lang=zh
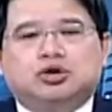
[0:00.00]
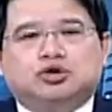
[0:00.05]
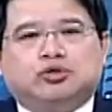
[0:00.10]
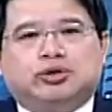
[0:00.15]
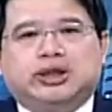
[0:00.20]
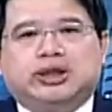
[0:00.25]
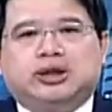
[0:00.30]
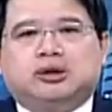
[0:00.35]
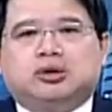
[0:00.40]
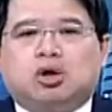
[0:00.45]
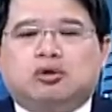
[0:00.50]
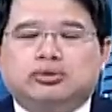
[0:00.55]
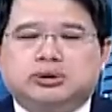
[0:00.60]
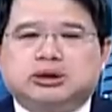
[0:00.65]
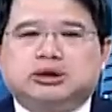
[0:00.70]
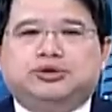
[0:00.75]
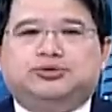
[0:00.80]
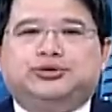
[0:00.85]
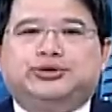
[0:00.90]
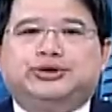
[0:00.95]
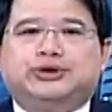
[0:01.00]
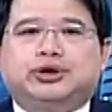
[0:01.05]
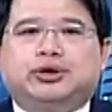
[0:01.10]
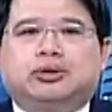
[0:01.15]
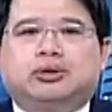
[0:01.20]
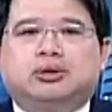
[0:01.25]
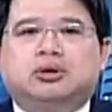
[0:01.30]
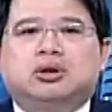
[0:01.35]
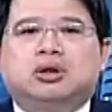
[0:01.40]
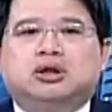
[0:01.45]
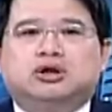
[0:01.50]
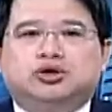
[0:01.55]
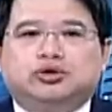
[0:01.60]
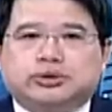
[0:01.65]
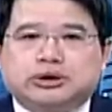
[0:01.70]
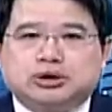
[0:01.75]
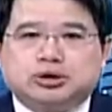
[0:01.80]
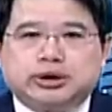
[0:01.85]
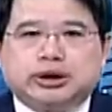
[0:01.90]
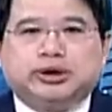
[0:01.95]
所以投资需求就
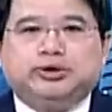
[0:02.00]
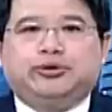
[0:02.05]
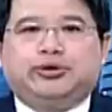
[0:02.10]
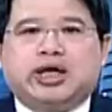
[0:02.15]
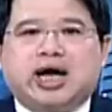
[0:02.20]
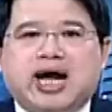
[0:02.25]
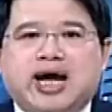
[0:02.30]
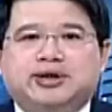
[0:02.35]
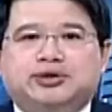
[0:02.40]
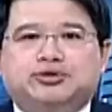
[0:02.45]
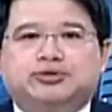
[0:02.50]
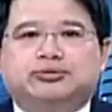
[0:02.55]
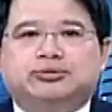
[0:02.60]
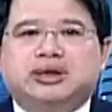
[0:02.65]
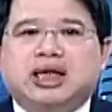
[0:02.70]
是利率的函数。